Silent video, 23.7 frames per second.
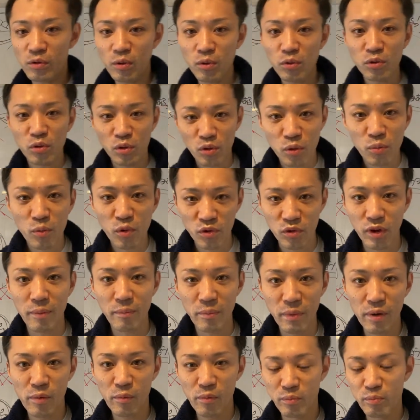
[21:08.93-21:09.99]
本当の僕は
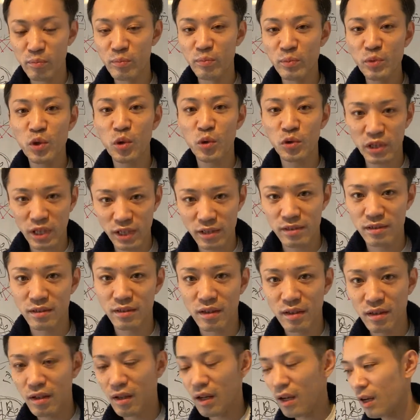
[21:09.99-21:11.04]
まあ無言です
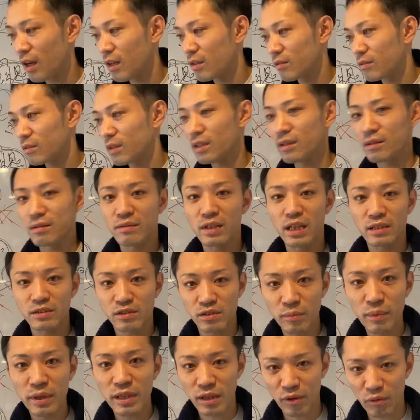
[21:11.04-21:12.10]
あのな
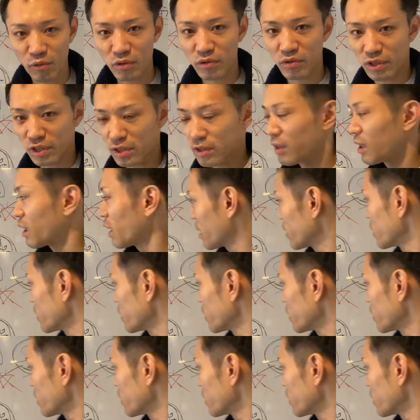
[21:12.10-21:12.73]
つまんない男です、は